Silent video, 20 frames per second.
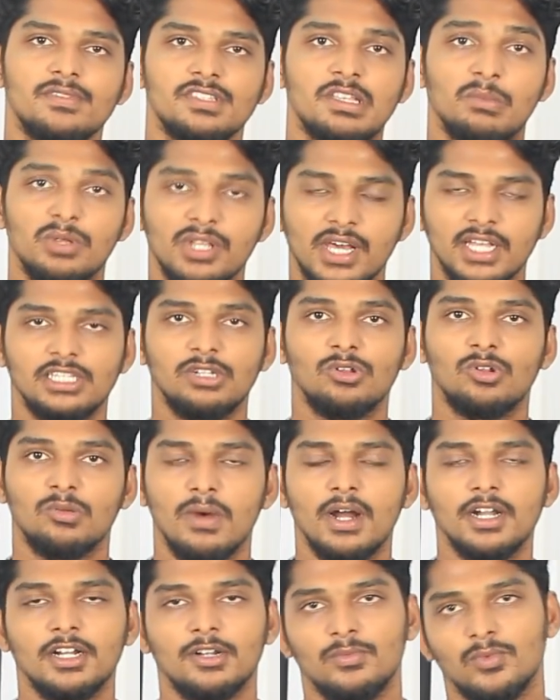சமுதாயத்தில் ஒரு
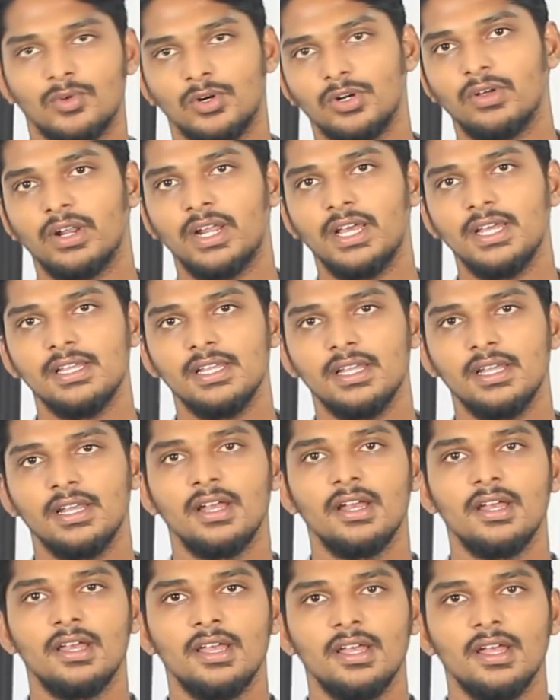மாற்றம் கொண்டு வர
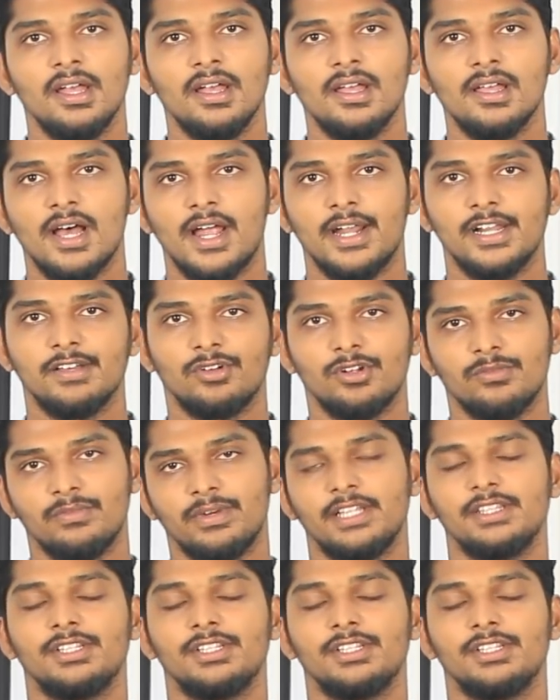அனைவரும்